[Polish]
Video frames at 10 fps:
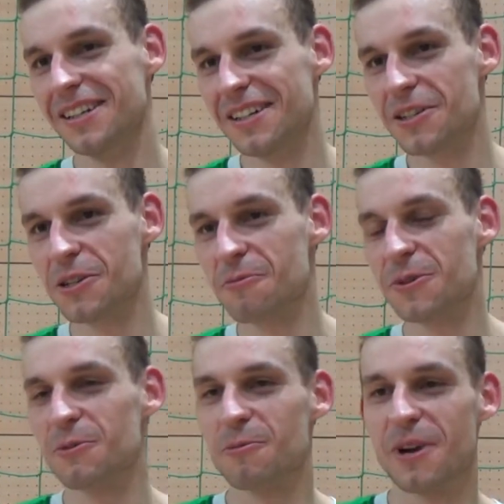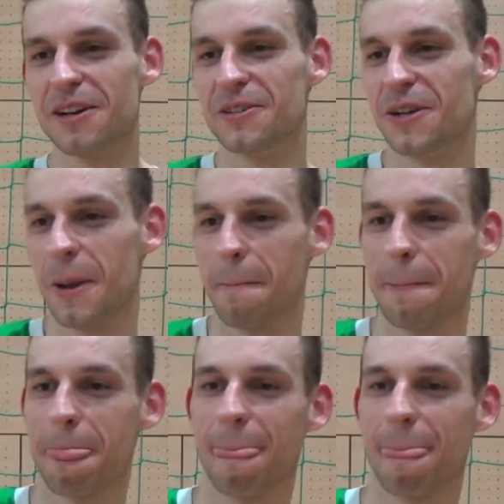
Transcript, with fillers: A jak ocenisz dzisiejsze spotkanie?